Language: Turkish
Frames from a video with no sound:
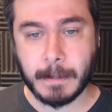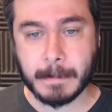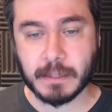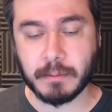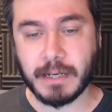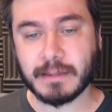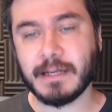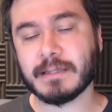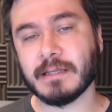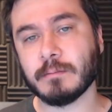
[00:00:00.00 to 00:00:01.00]
Tabi
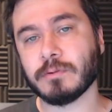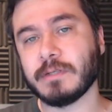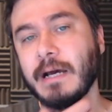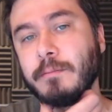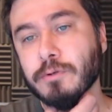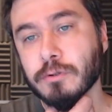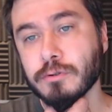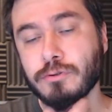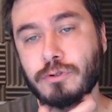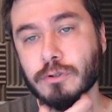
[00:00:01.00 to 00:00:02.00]
Atlanta'nın burada en büyük
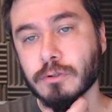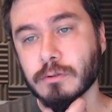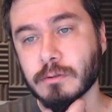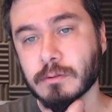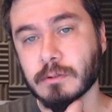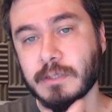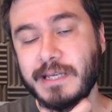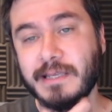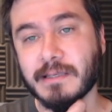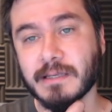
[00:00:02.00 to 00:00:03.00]
gücü e,
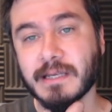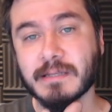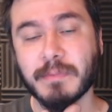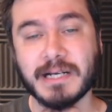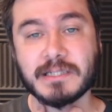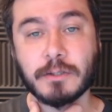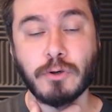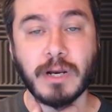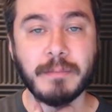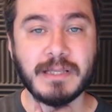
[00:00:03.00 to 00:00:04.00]
ilk, ilk maçta
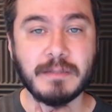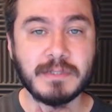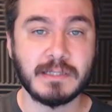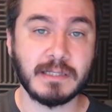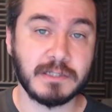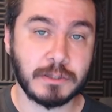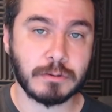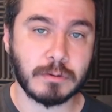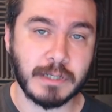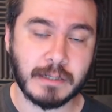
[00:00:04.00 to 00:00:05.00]
göremediğimiz yine dış
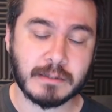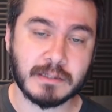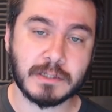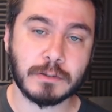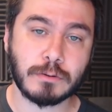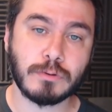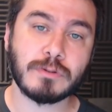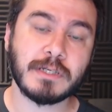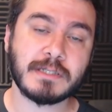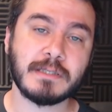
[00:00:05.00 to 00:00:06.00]
şutlar. Dış şut
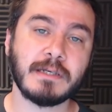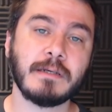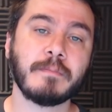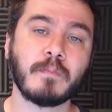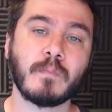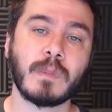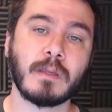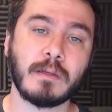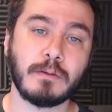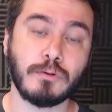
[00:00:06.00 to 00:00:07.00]
yüzdesini
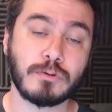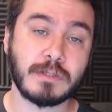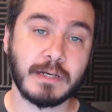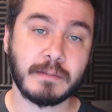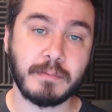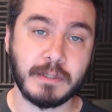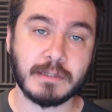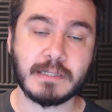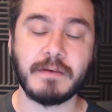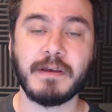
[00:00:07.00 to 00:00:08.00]
yüksek bir
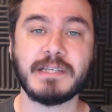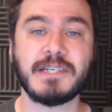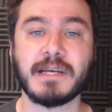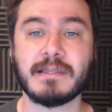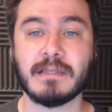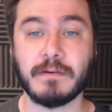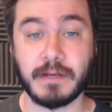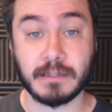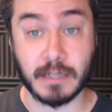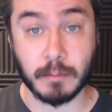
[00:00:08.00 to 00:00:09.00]
seviyeye çektiğinde
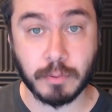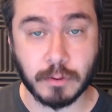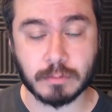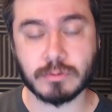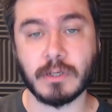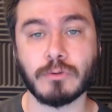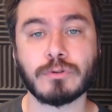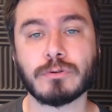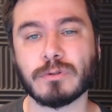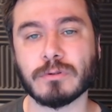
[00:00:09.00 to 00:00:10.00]
ve tempoyu burada
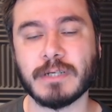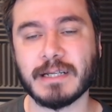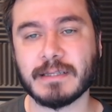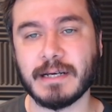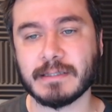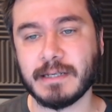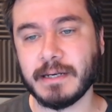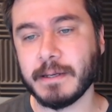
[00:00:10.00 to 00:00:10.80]
oluşturduğunda Atlanta